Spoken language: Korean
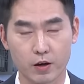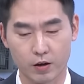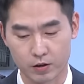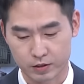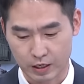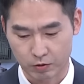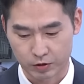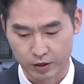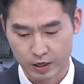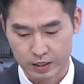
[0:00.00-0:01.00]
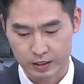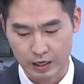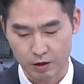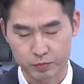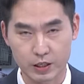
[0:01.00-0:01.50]
네, 창원 이
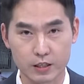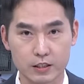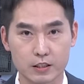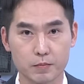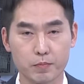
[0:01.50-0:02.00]
사업장을 이제